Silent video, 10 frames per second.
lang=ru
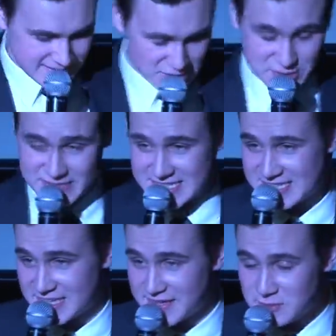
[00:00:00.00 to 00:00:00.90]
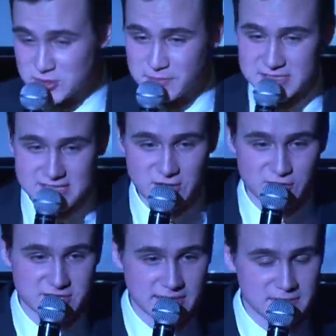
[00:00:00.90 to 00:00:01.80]
В общем, она сказала, нам нужно перейти на
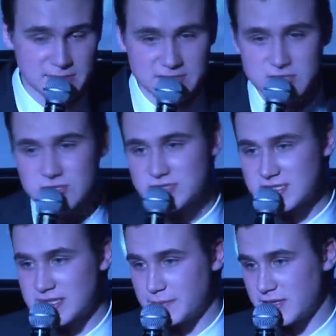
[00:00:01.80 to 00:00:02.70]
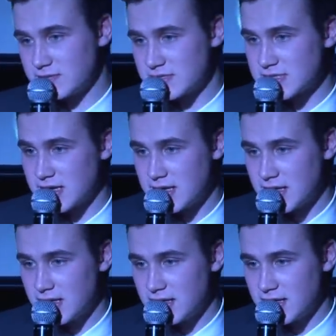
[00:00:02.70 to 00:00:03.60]
новый этап. Я сказал, что за этап? Она ответила,
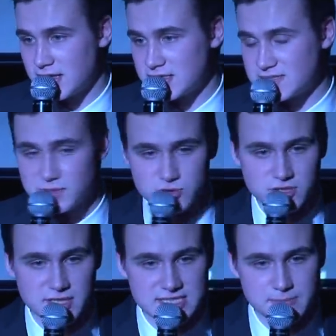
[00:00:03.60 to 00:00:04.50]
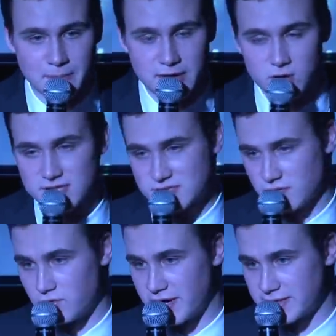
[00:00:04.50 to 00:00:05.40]
тебе нужно дать пароль от
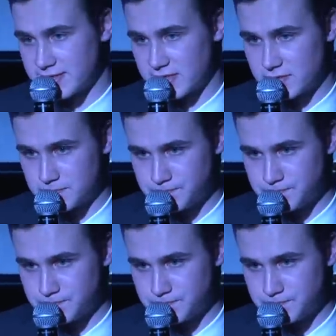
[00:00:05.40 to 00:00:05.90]
своего контакта.